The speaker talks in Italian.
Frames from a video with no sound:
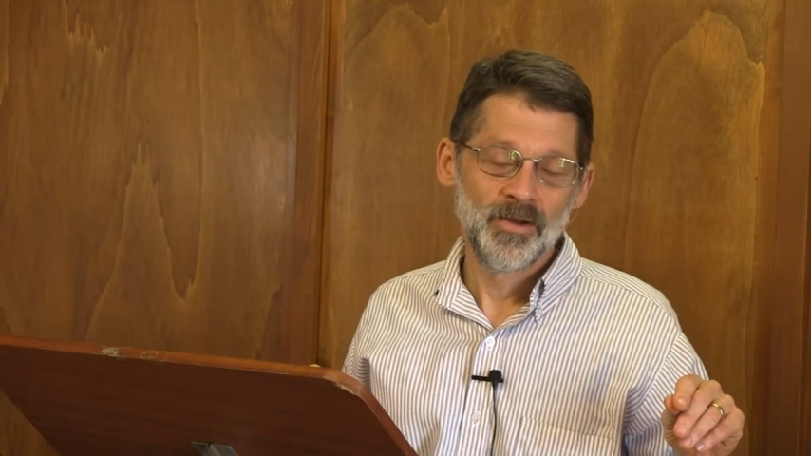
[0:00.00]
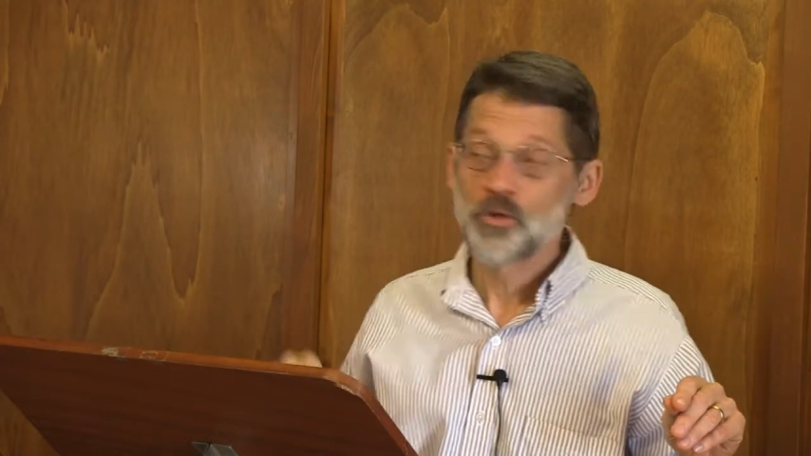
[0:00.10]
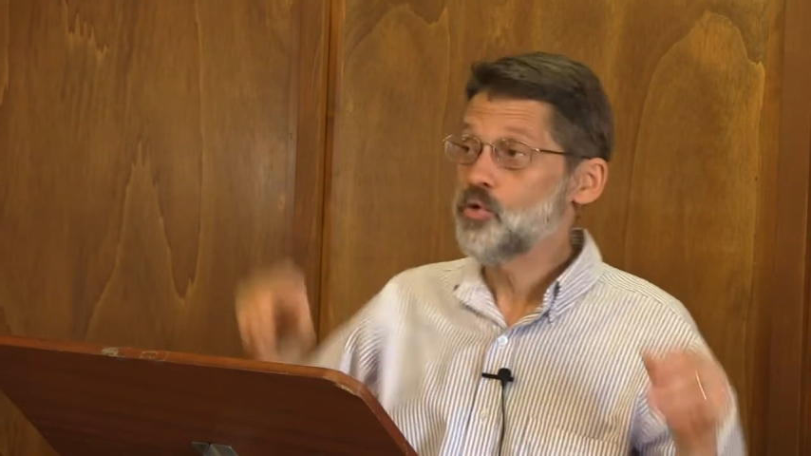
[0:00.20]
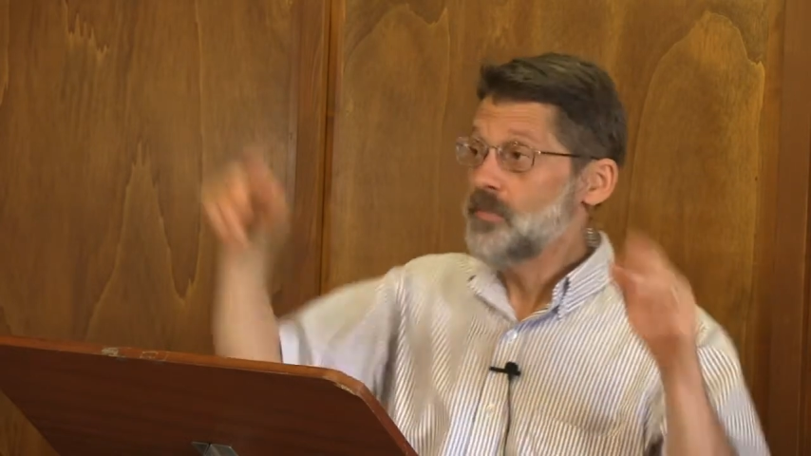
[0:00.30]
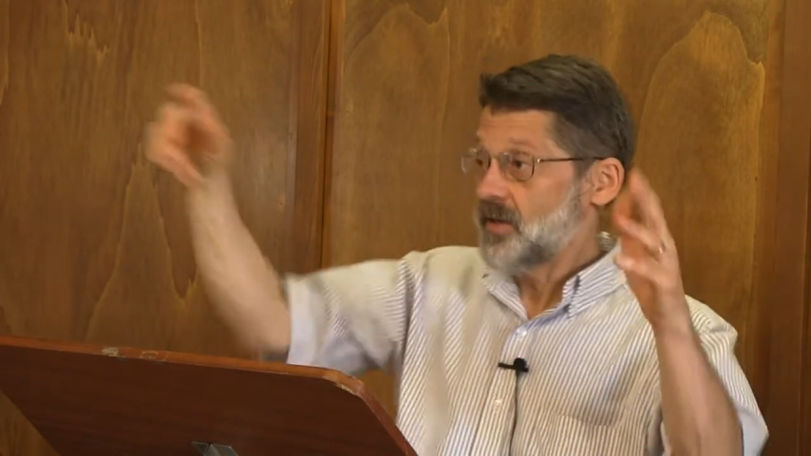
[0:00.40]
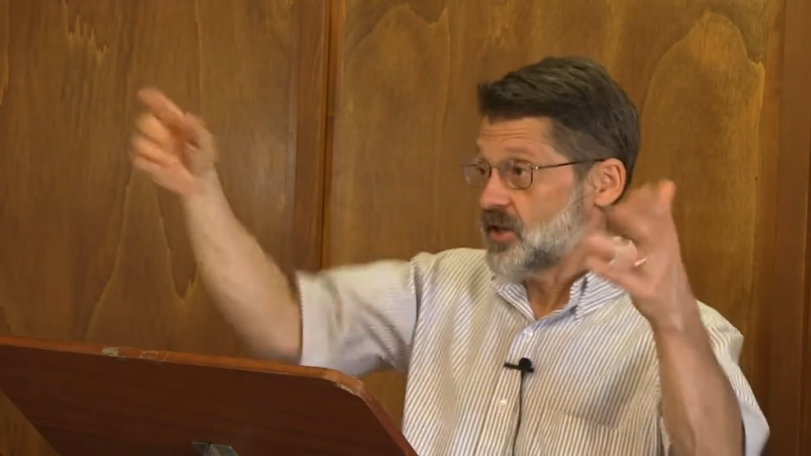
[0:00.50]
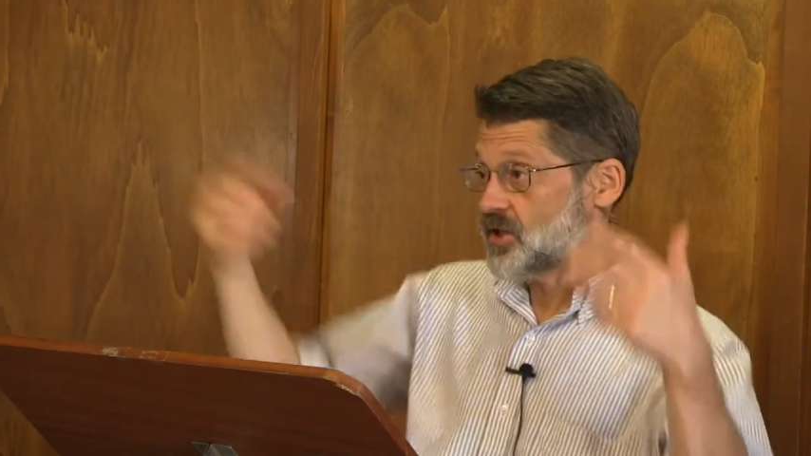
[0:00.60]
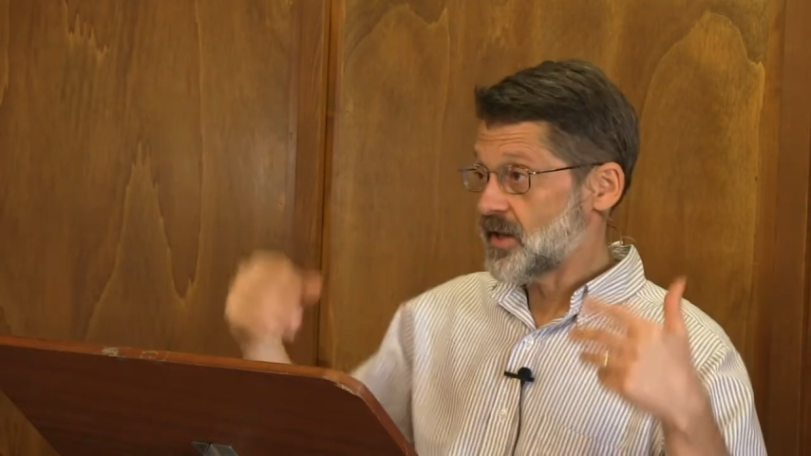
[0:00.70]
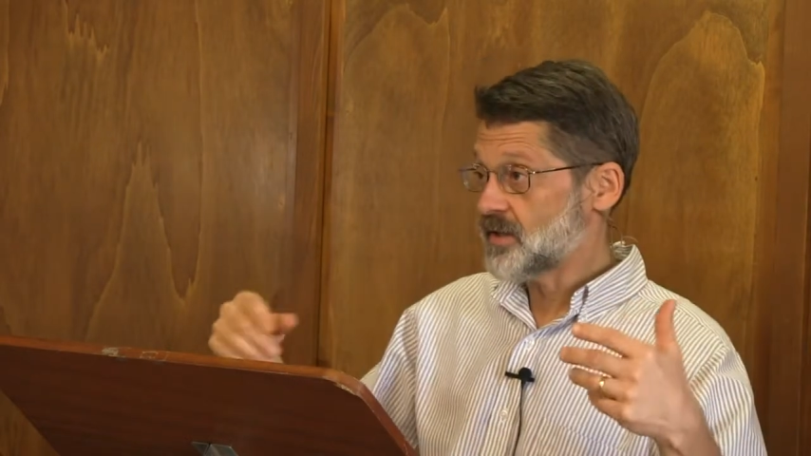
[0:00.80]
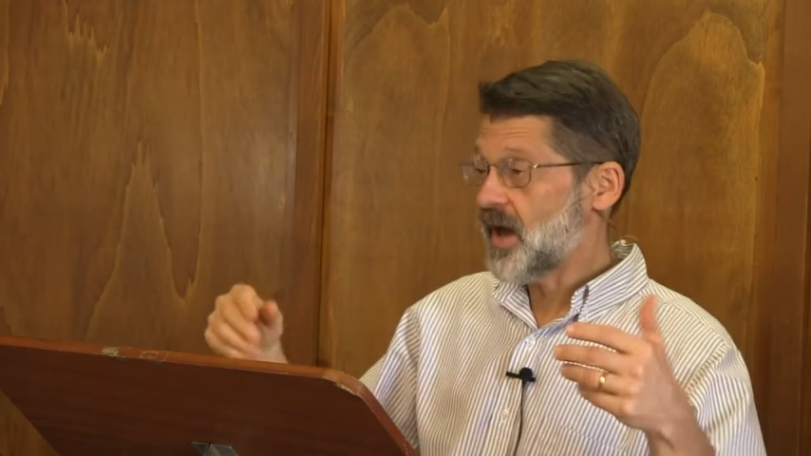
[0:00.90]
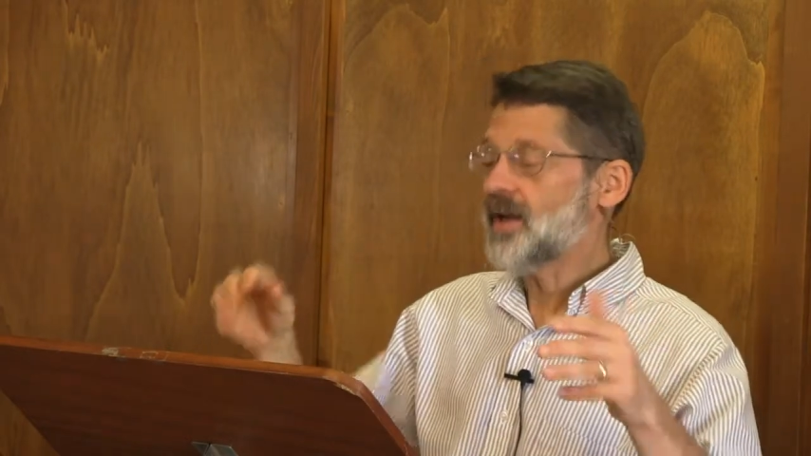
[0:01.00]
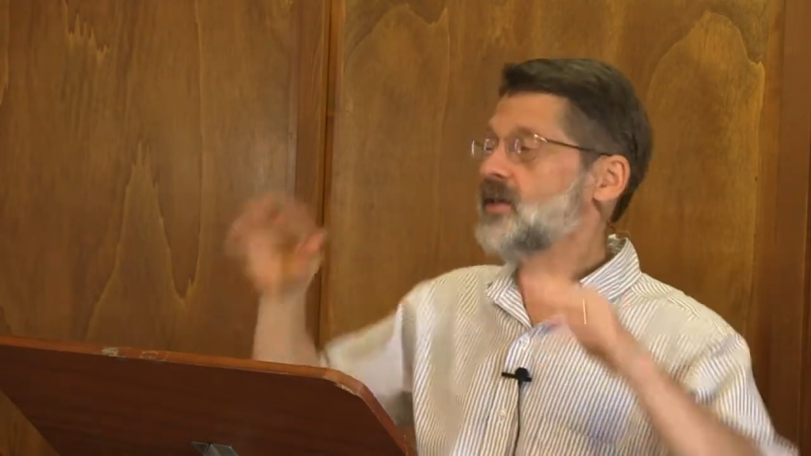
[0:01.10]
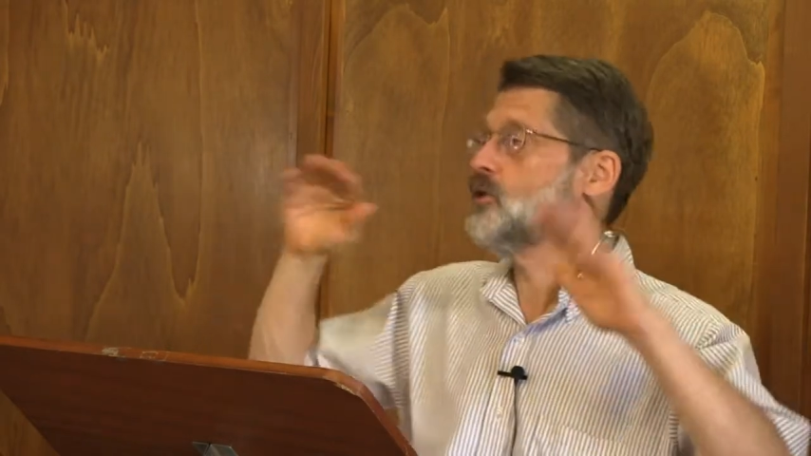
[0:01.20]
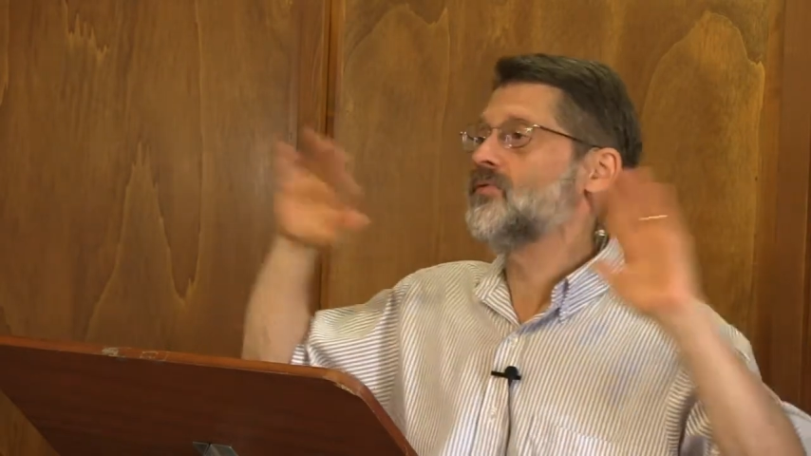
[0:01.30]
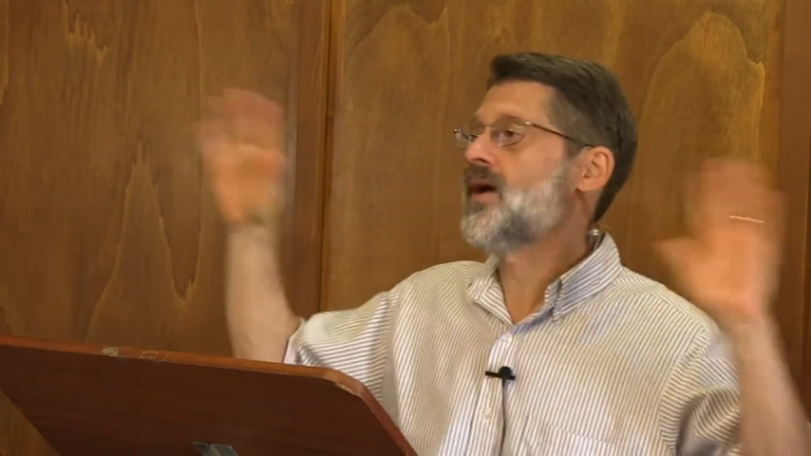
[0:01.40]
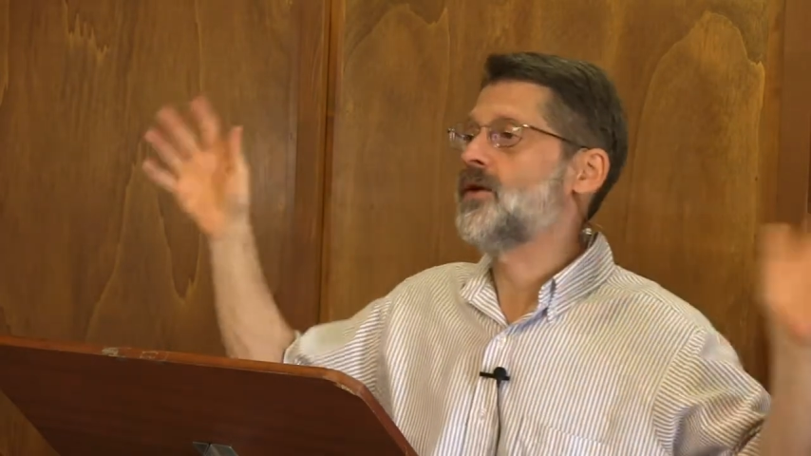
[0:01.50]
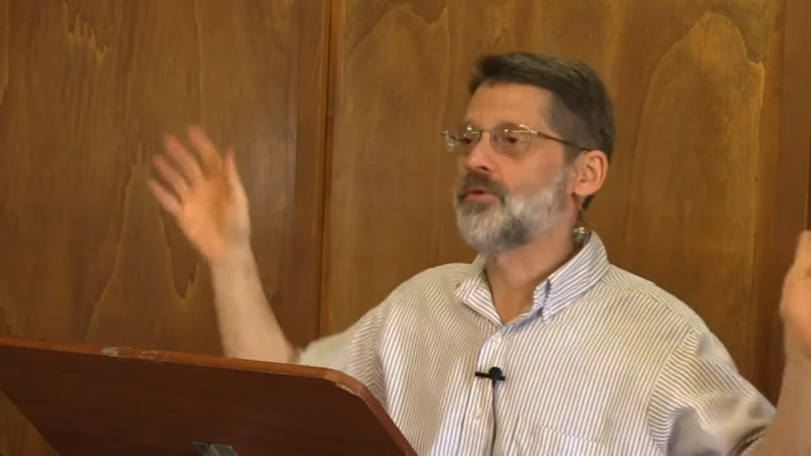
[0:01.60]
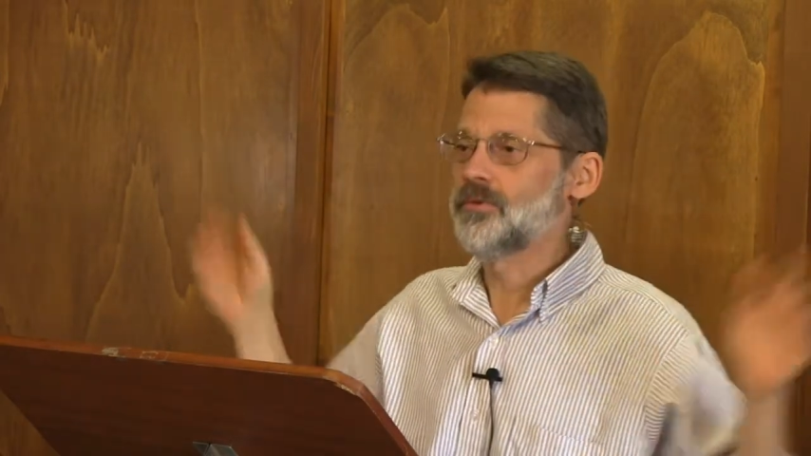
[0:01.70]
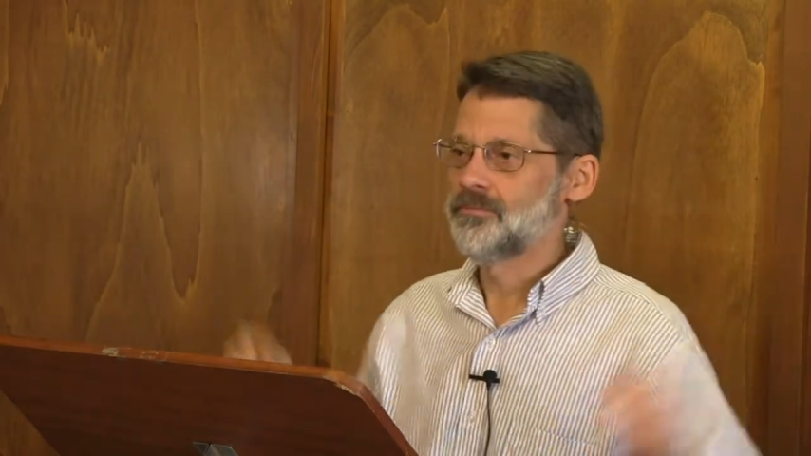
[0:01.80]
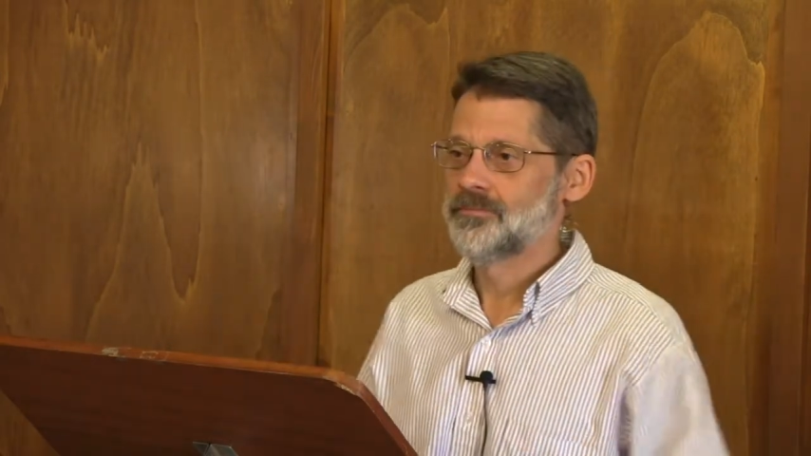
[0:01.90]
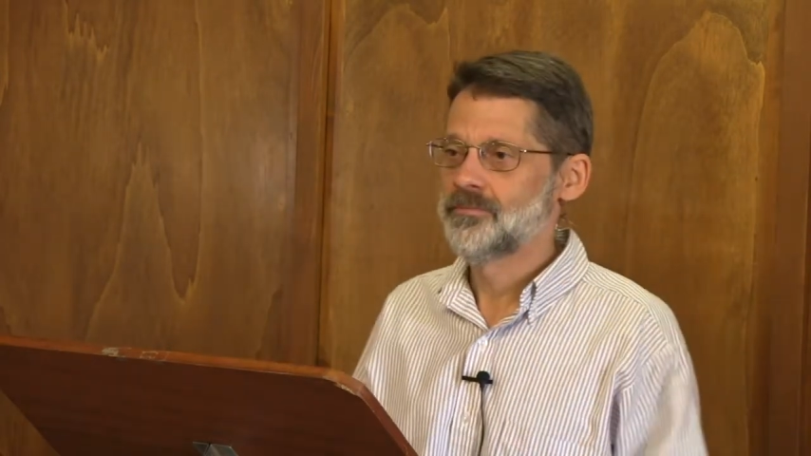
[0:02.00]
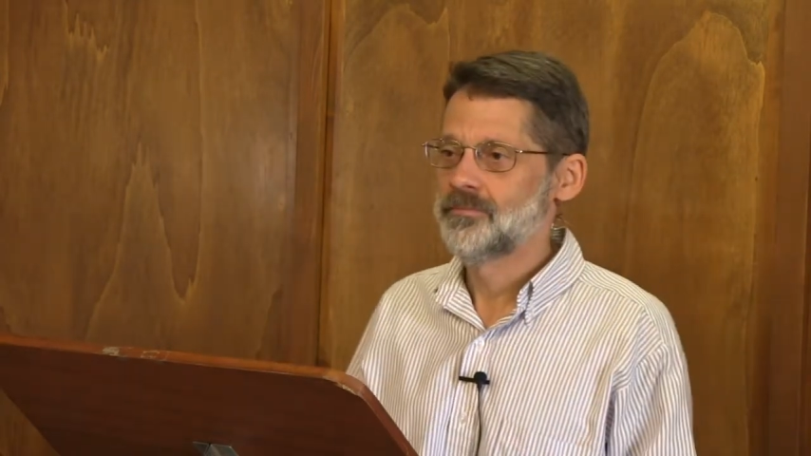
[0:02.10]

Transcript: Tu mi dici di andare, io vado.